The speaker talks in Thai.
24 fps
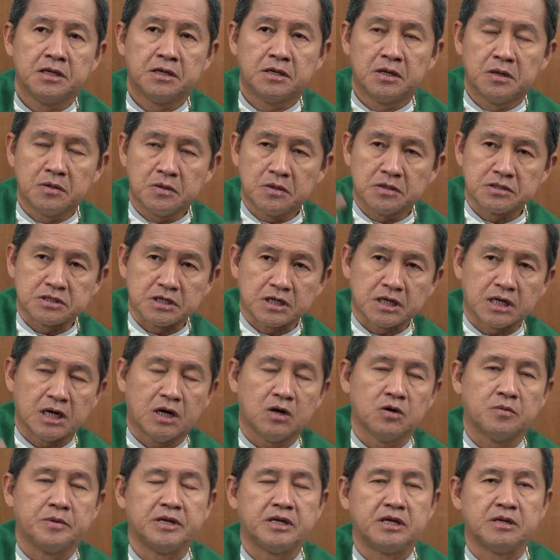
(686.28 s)
แล้วก็จะ
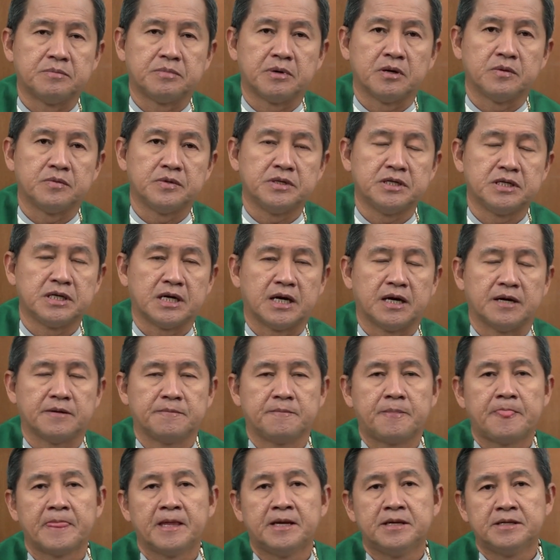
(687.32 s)
เข้าไปในพระวิหาร
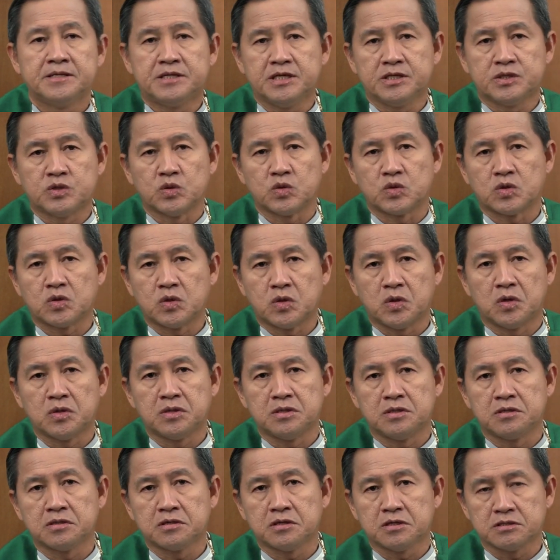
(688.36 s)
ที่สุดคน
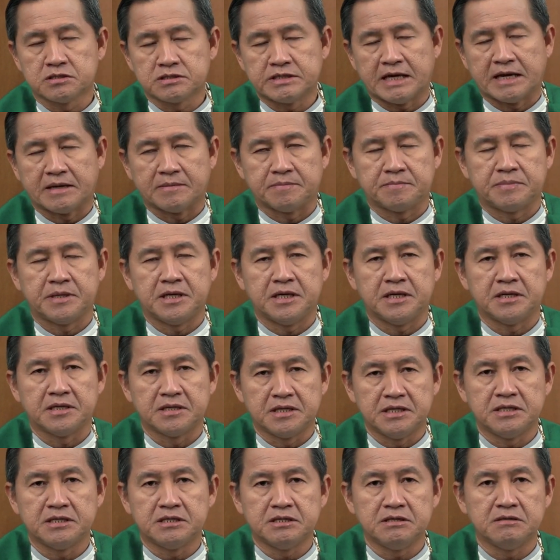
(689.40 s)
ก็แต่งเพลง
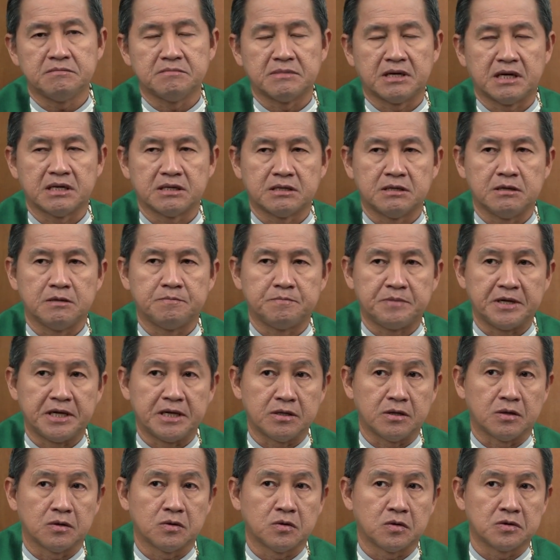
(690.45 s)
นี้ขึ้นมาคือเพลง
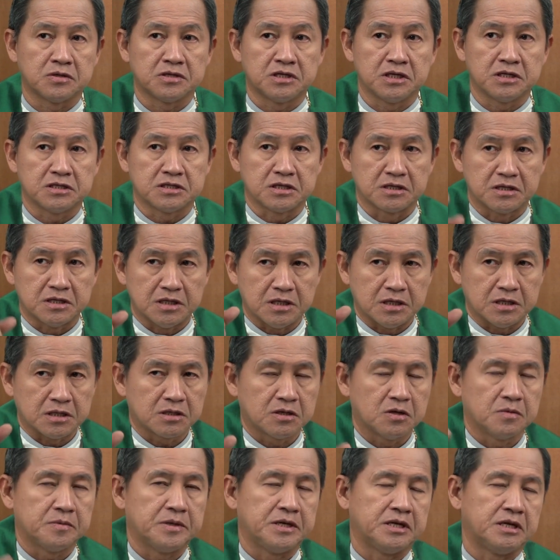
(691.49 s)
ของคนที่จะเดิน
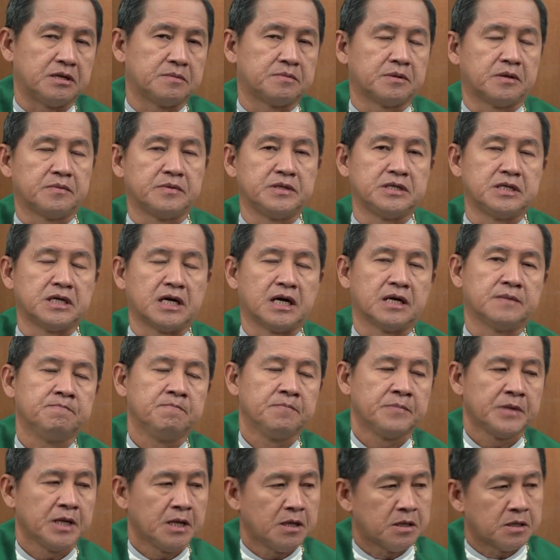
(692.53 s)
เข้าไปในพระวิหาร
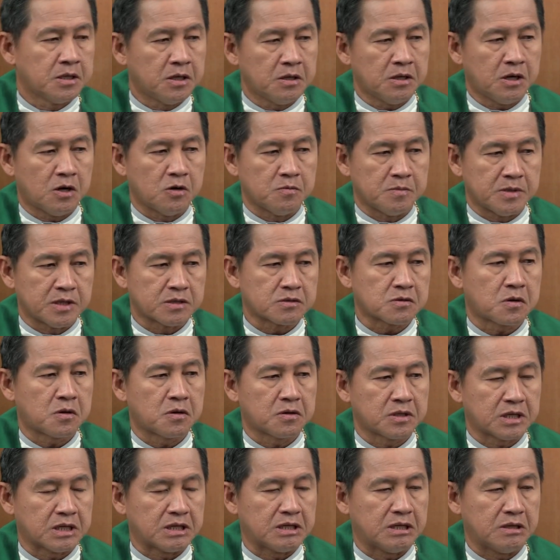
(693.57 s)
แล้วเอามาร้อง
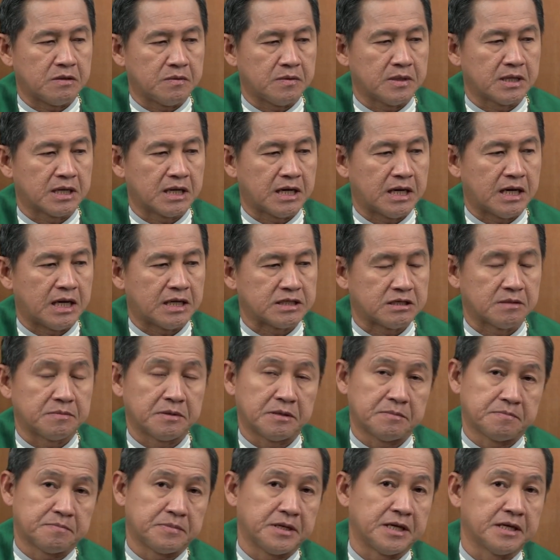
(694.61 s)
กันในเวลาอาจจะ
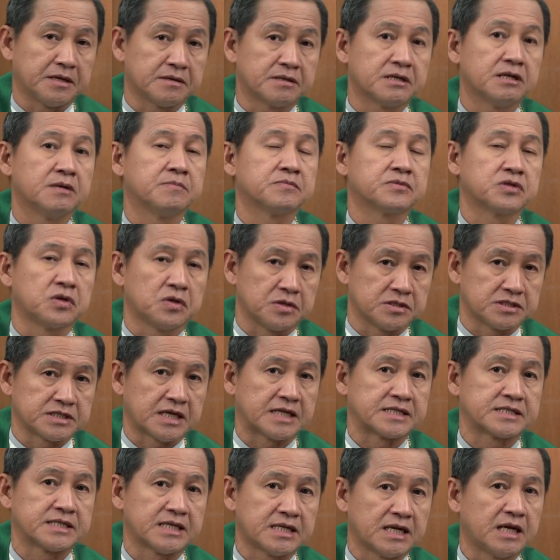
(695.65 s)
เป็นเพลงเริ่มต้น
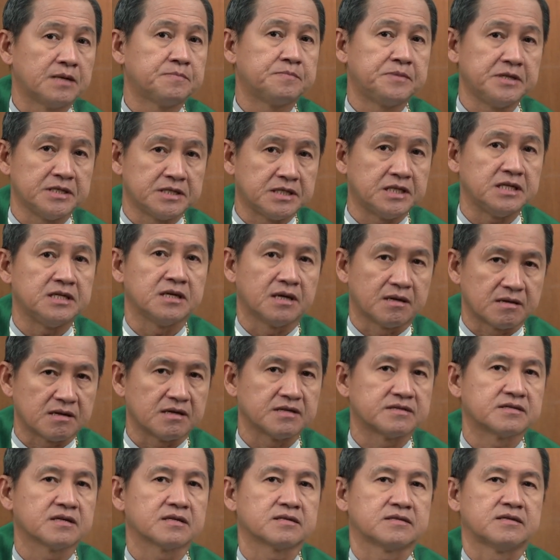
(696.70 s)
ศาสนาพิธีอะไร
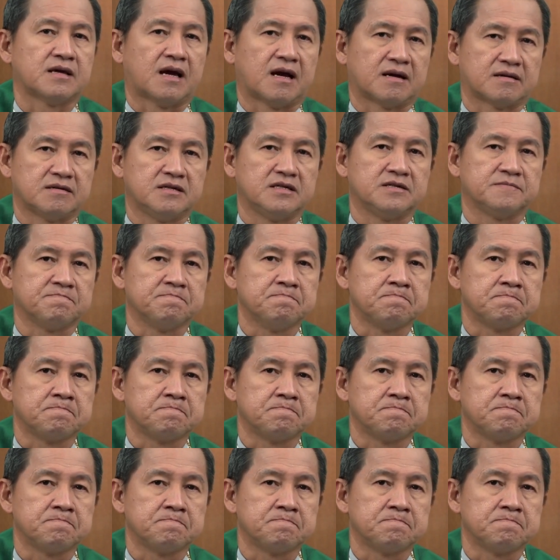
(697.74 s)
สักอย่างหนึ่ง